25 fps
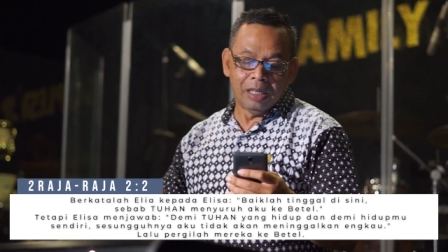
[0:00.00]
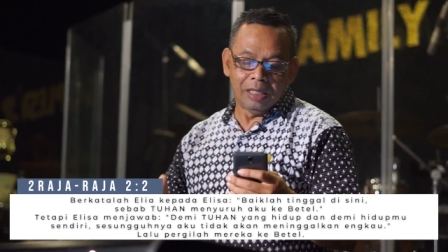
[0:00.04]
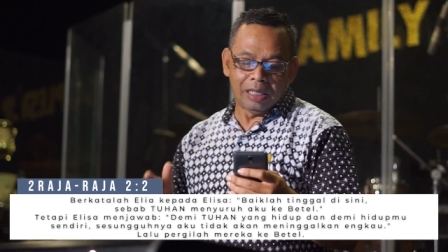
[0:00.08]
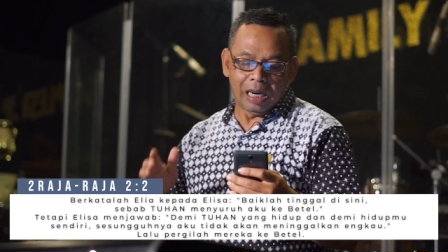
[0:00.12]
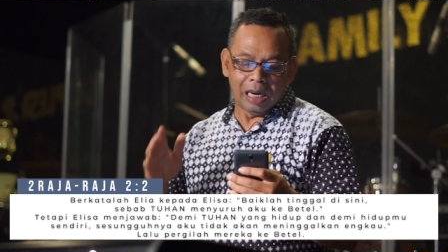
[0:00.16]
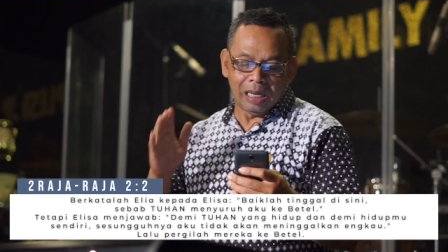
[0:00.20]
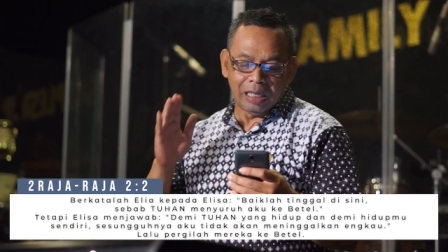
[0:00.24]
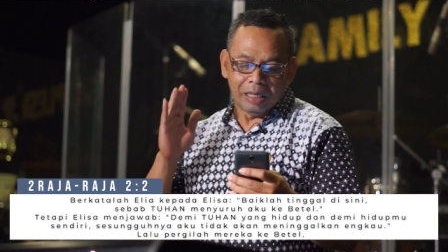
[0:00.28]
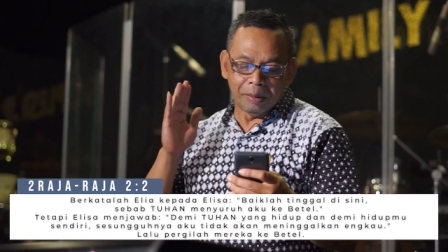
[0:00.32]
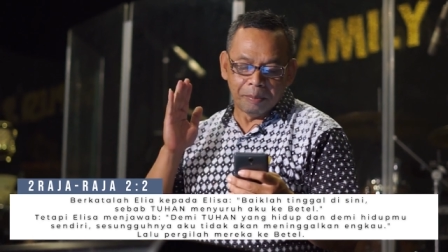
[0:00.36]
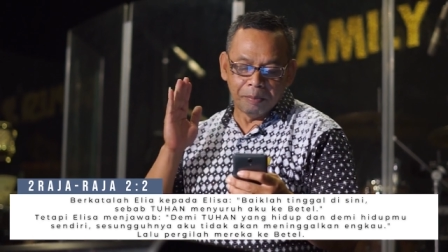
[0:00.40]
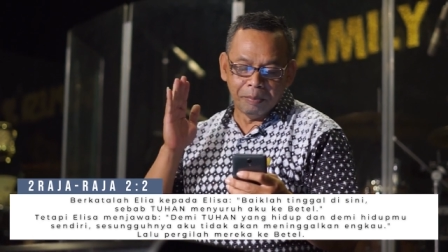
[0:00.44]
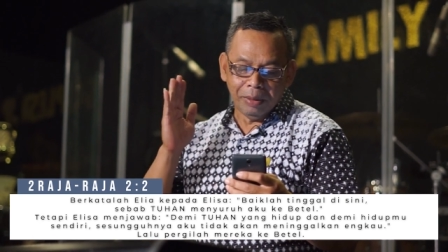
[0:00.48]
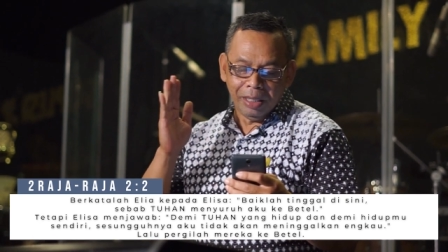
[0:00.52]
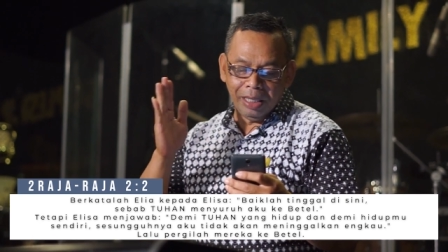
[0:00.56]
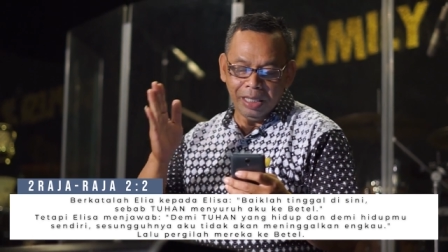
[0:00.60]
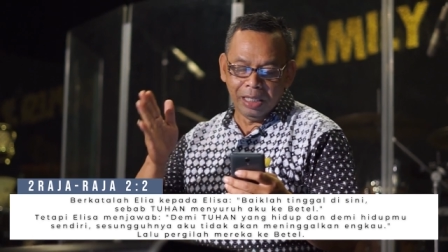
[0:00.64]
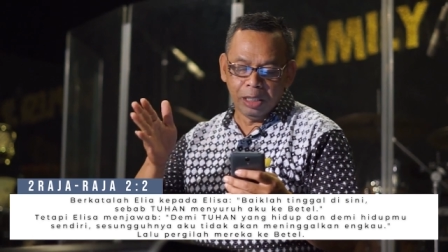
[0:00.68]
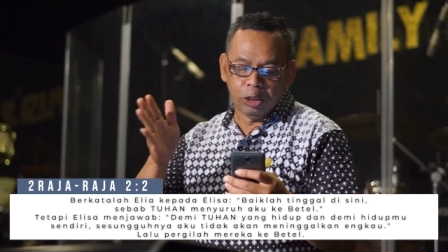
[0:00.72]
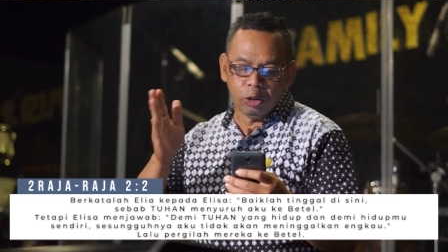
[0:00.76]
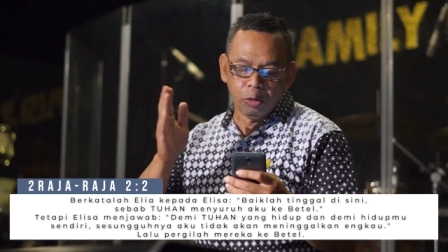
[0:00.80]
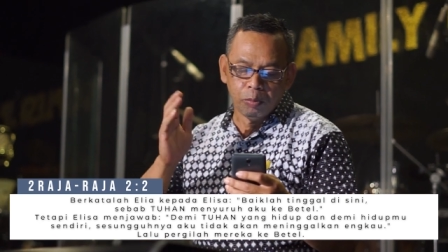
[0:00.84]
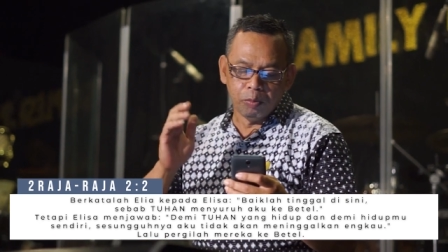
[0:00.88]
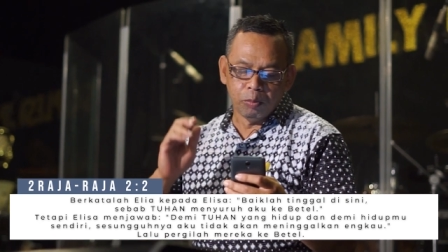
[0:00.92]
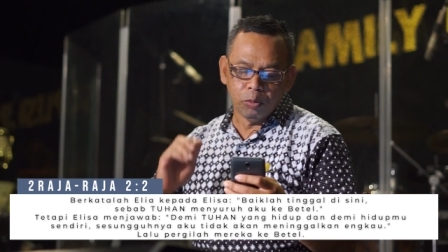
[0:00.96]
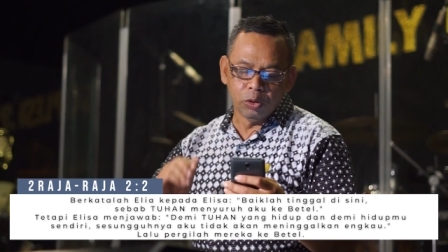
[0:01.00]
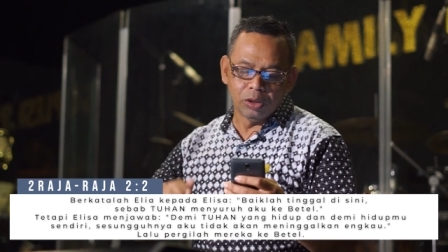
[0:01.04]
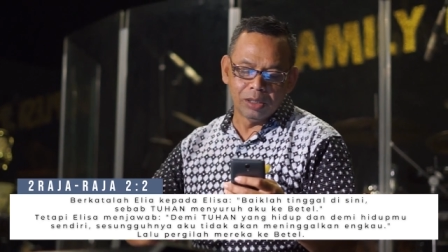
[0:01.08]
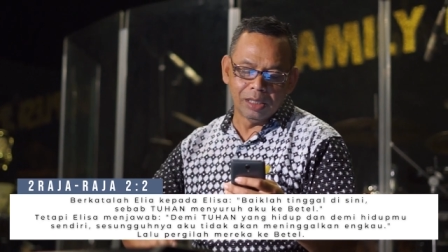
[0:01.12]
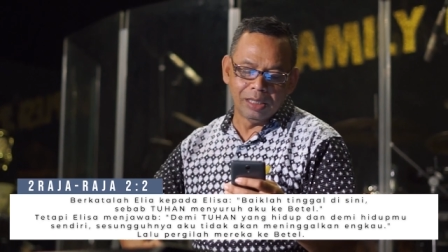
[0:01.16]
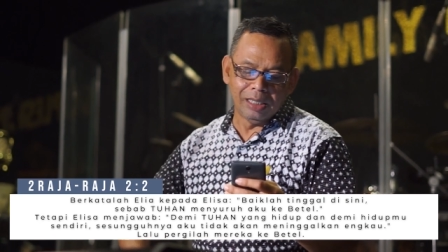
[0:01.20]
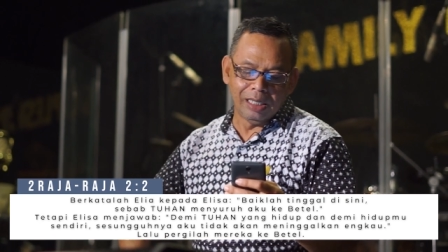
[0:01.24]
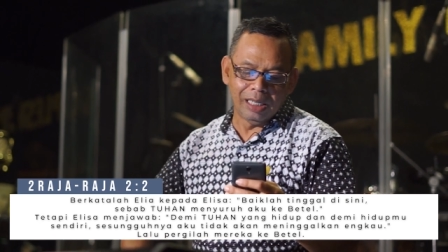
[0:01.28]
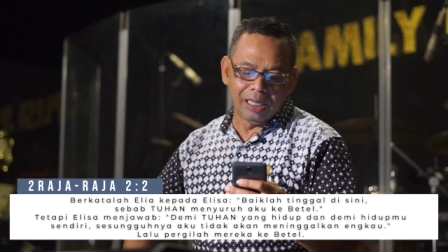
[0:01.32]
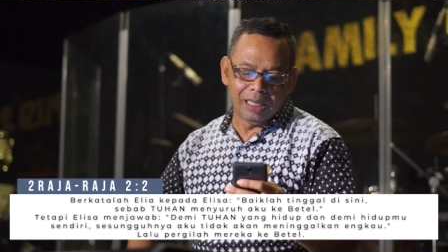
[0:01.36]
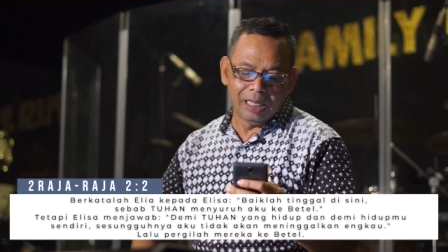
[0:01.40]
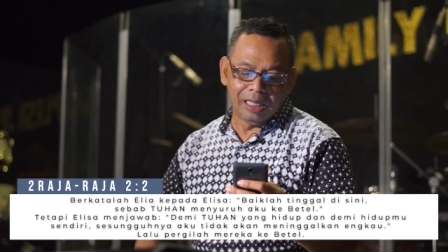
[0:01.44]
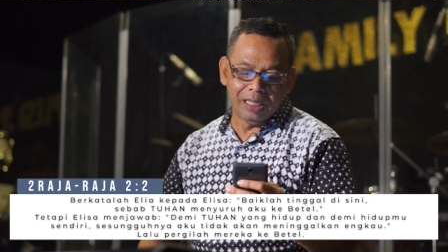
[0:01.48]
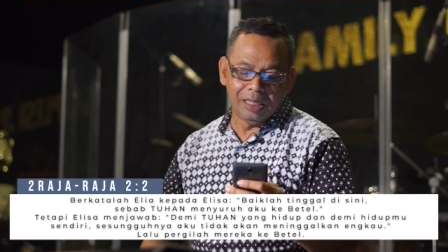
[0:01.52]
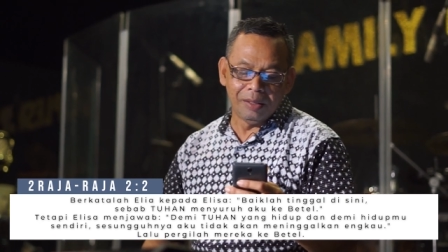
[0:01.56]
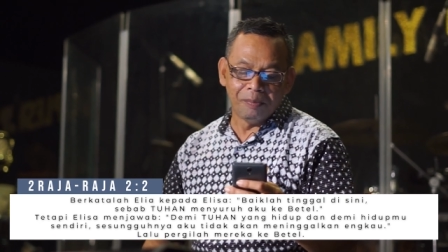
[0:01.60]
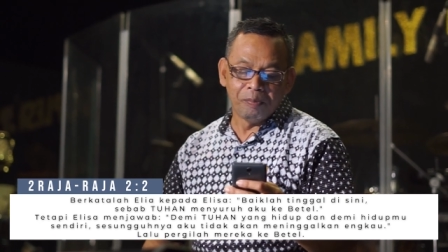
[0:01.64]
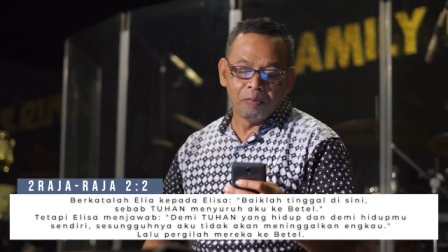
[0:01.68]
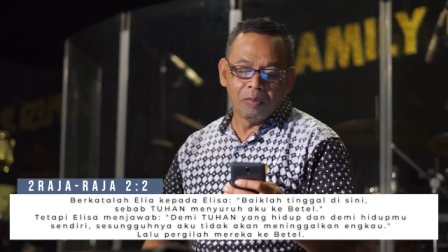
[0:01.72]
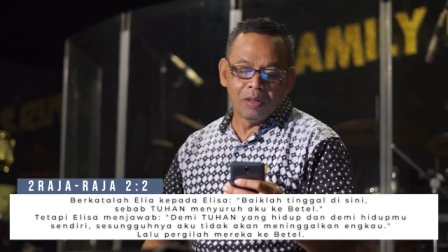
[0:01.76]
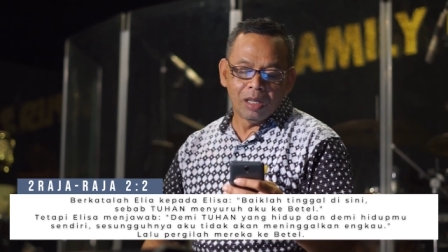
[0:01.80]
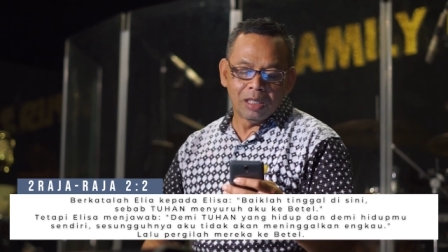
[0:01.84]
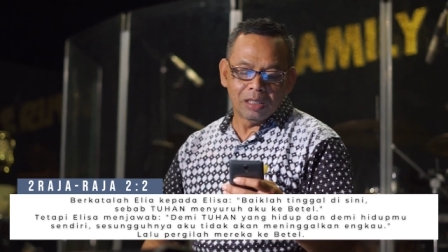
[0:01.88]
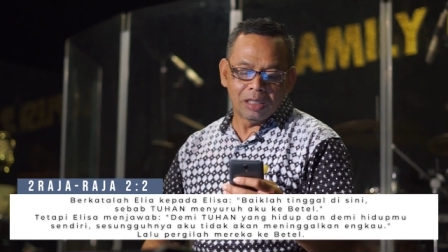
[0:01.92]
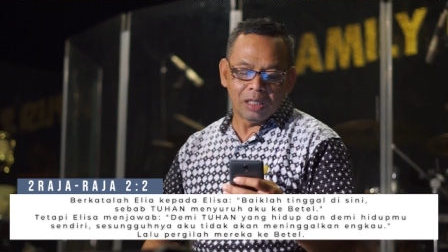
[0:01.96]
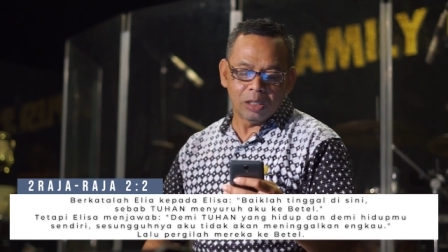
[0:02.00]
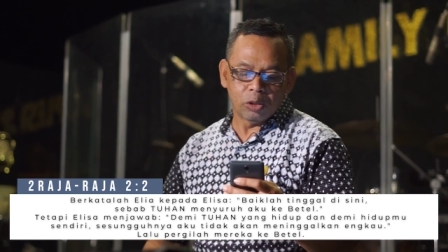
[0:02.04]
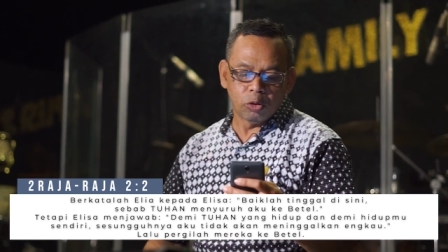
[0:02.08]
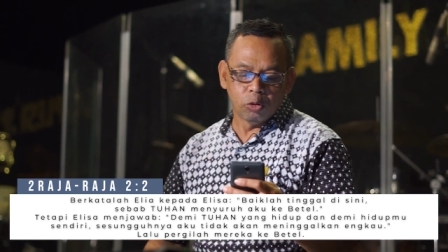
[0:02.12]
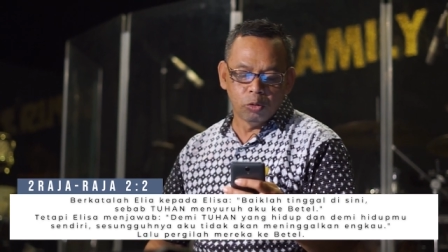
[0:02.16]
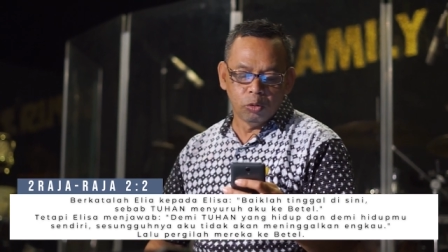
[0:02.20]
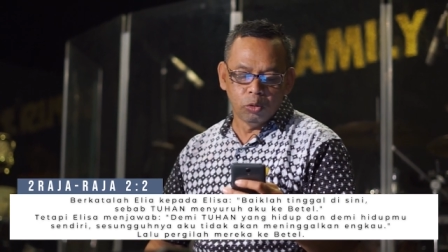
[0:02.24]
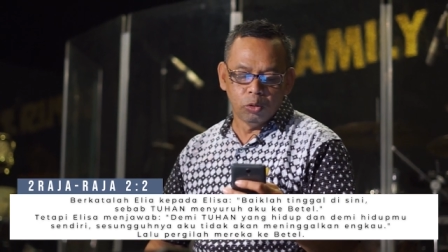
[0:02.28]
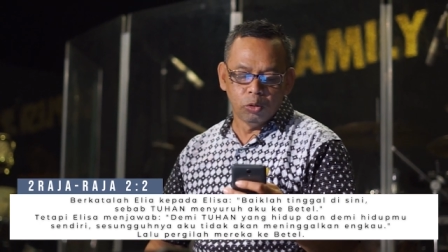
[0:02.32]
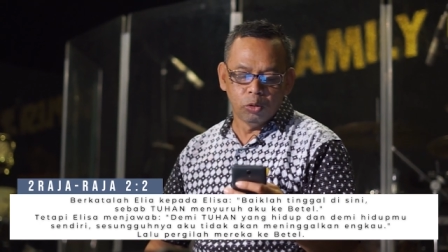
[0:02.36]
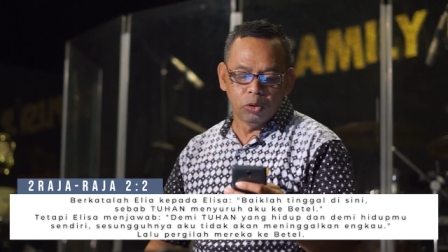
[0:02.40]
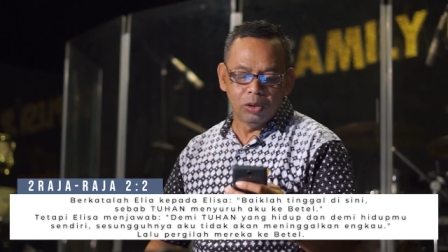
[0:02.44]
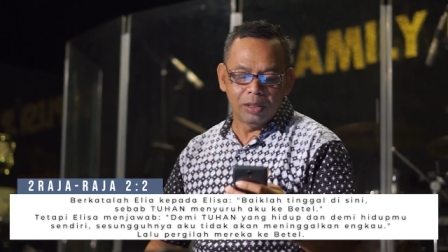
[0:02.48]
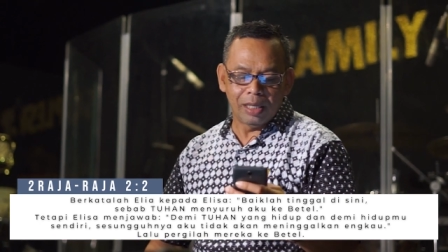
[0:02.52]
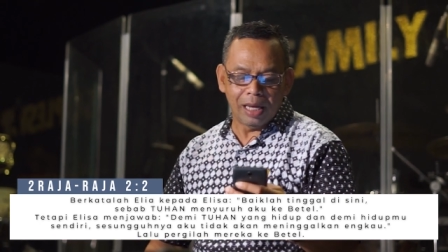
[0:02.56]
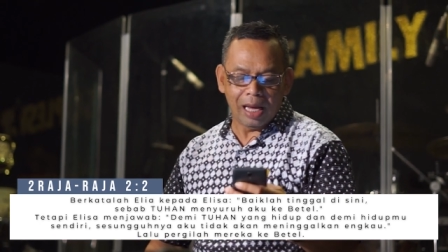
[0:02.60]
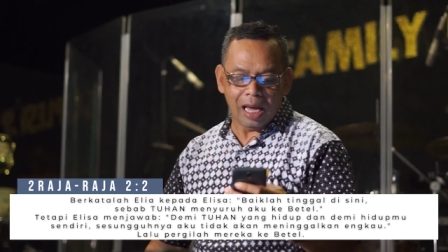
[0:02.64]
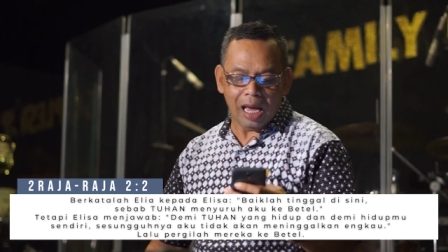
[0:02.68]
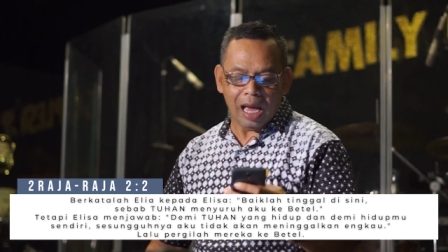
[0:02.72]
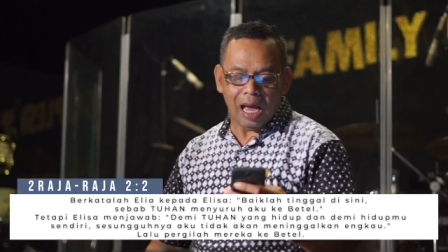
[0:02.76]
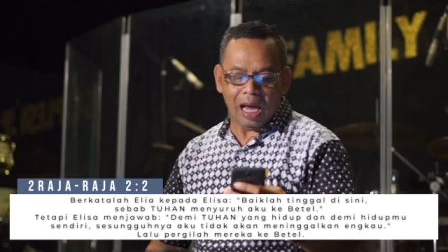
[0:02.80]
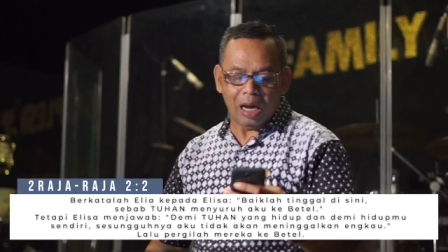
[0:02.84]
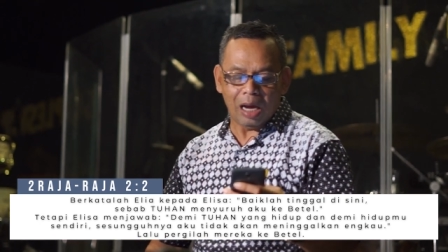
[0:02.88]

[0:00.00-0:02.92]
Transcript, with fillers: dan demi hidupmu sendiri, sesungguhnya